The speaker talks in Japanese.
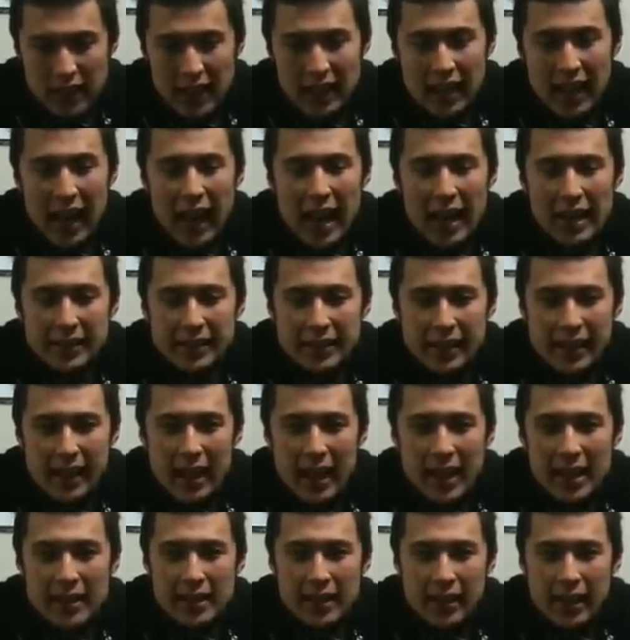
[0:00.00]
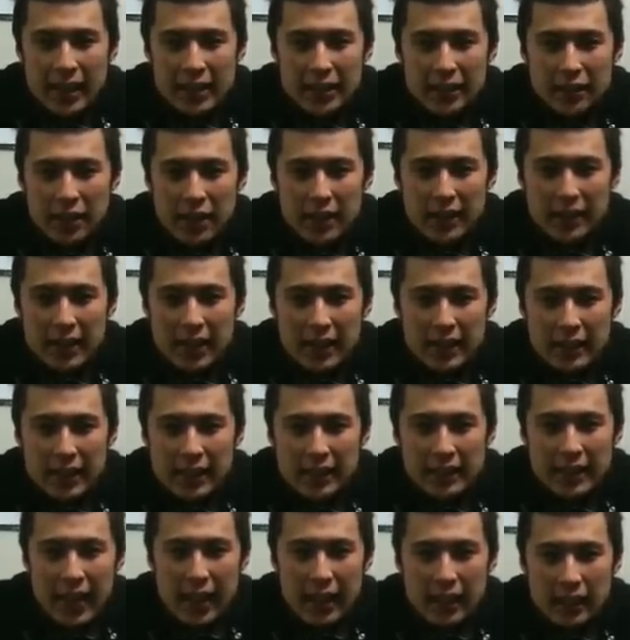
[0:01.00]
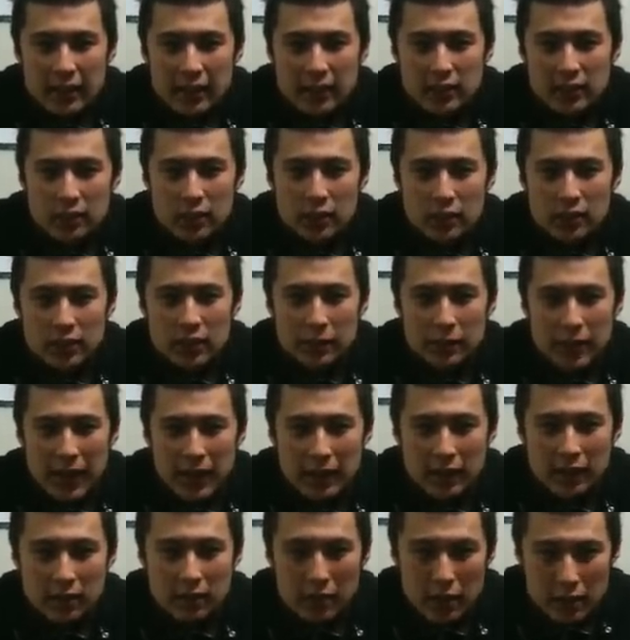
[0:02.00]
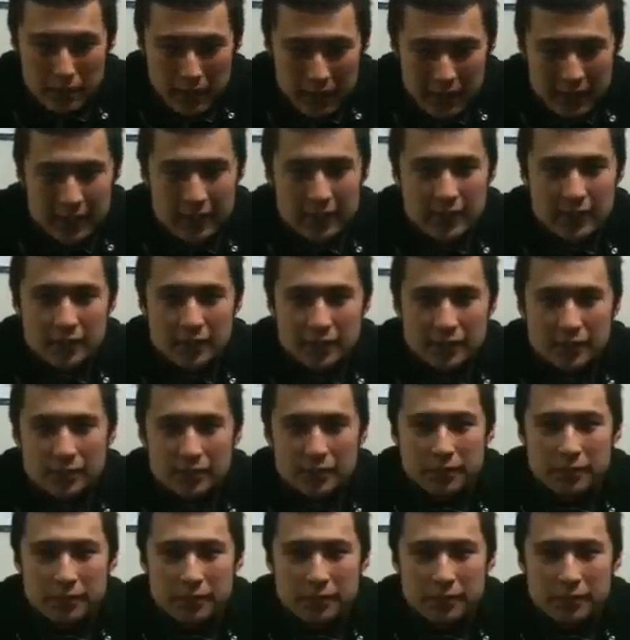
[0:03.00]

長い長い長い4年間かけて取ってもらえると思います